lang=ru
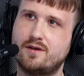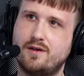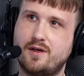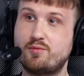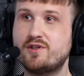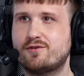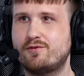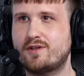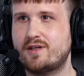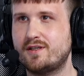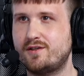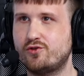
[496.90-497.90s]
описывать
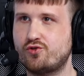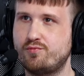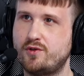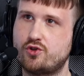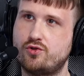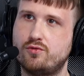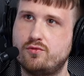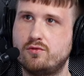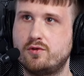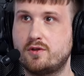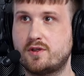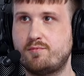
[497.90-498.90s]
разницу между
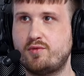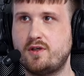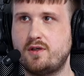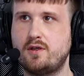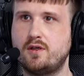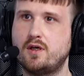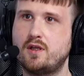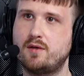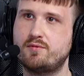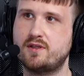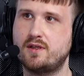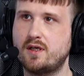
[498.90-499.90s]
OLTP и
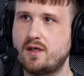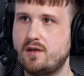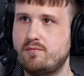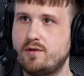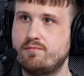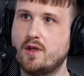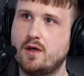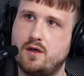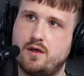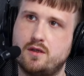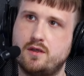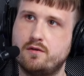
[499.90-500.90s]
OLAP сценариями.
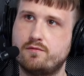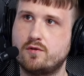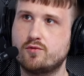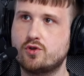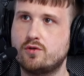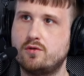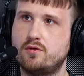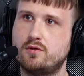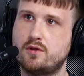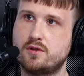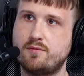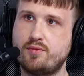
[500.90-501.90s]
А, дело в том, что
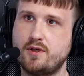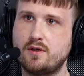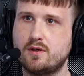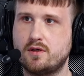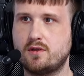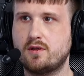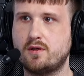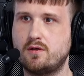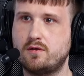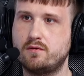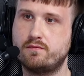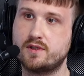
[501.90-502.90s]
OLTP —
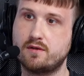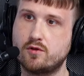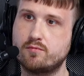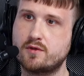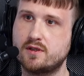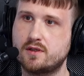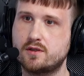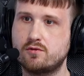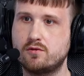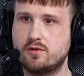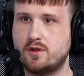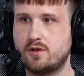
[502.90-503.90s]
это в основном
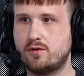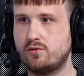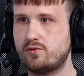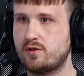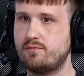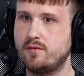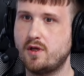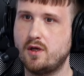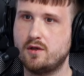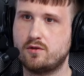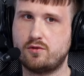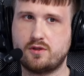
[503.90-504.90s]
транзакционная нагрузка.
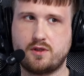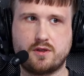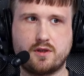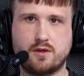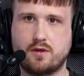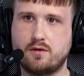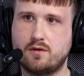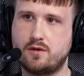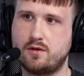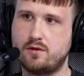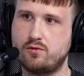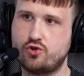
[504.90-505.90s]
То есть это
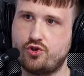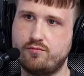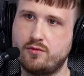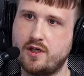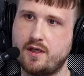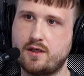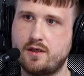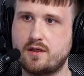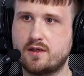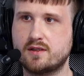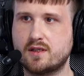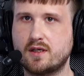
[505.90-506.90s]
а, очень маленькие
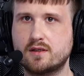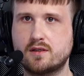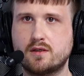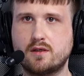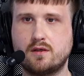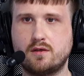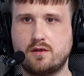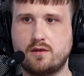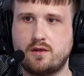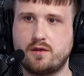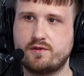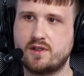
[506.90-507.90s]
транзакции,
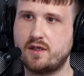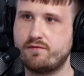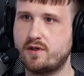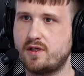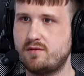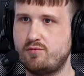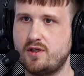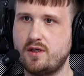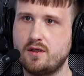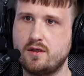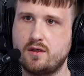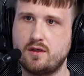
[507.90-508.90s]
это вставка
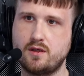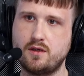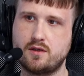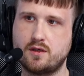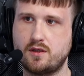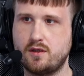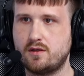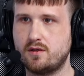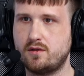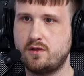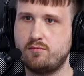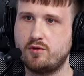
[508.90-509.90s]
изменений и
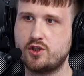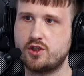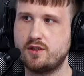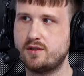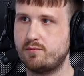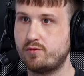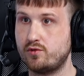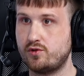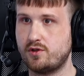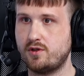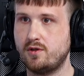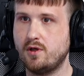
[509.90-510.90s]
какие-то небольшие
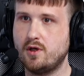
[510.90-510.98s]
запросики.